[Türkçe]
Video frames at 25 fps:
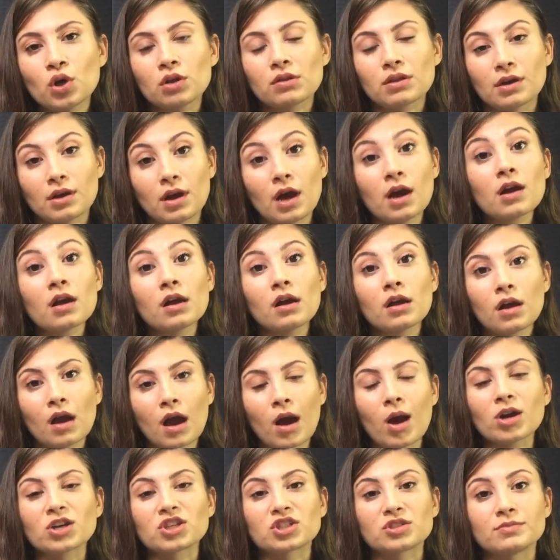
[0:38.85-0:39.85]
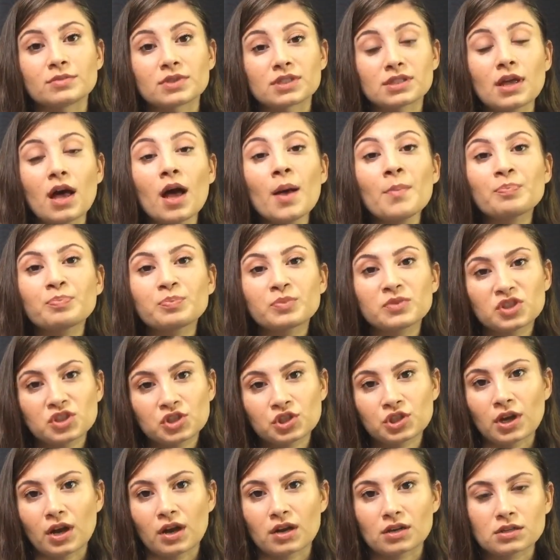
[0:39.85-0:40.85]
olarak karşımıza
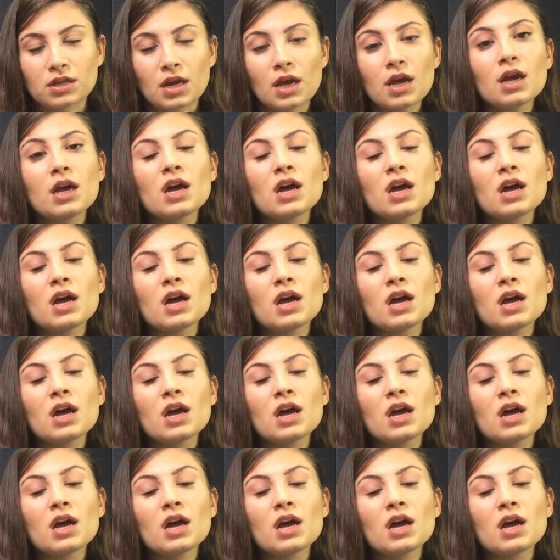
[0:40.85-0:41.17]
çıkar.